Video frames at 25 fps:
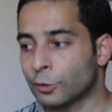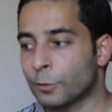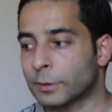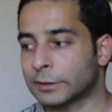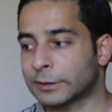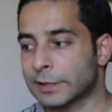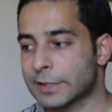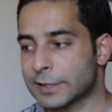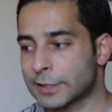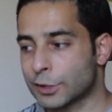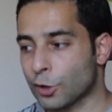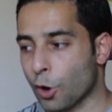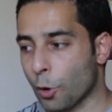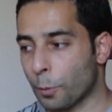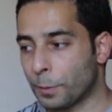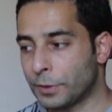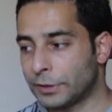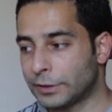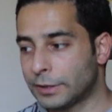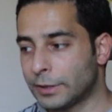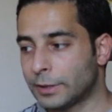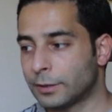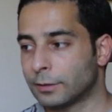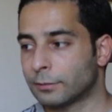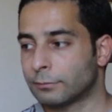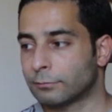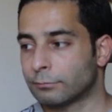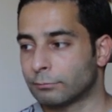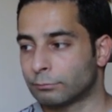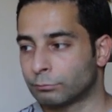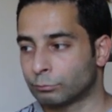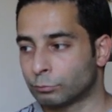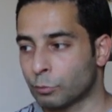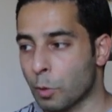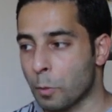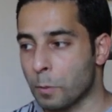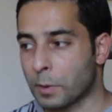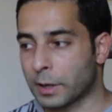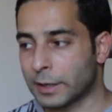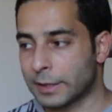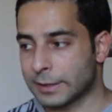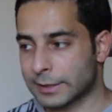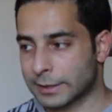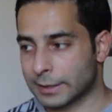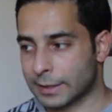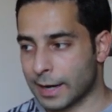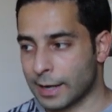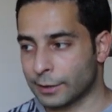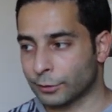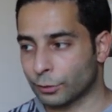انه مرضى السي او بي دي ممكن
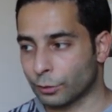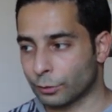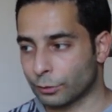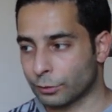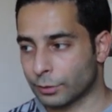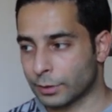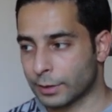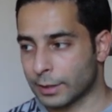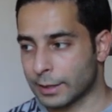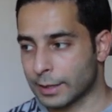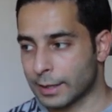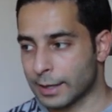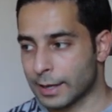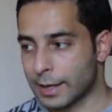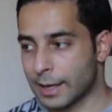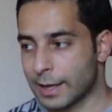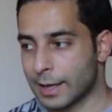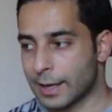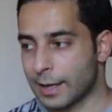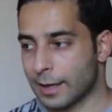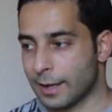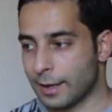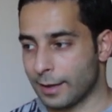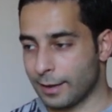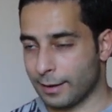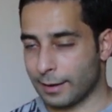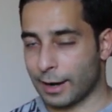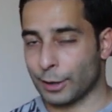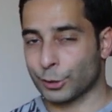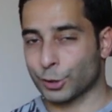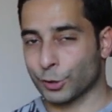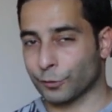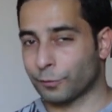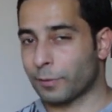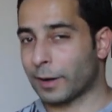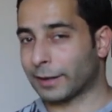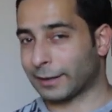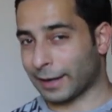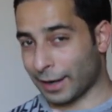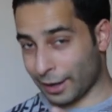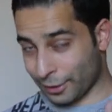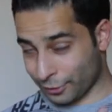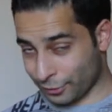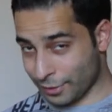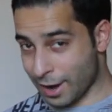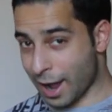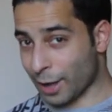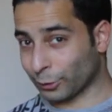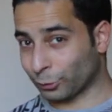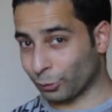يصير عندهم آه رح تشوف بعد رح
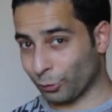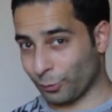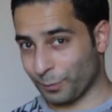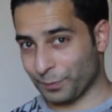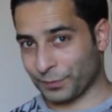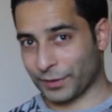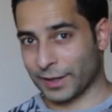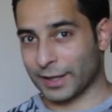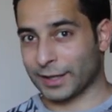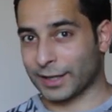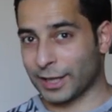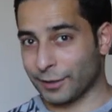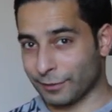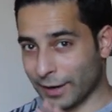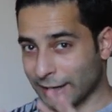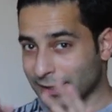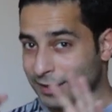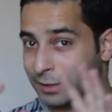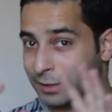ناخده كيف رح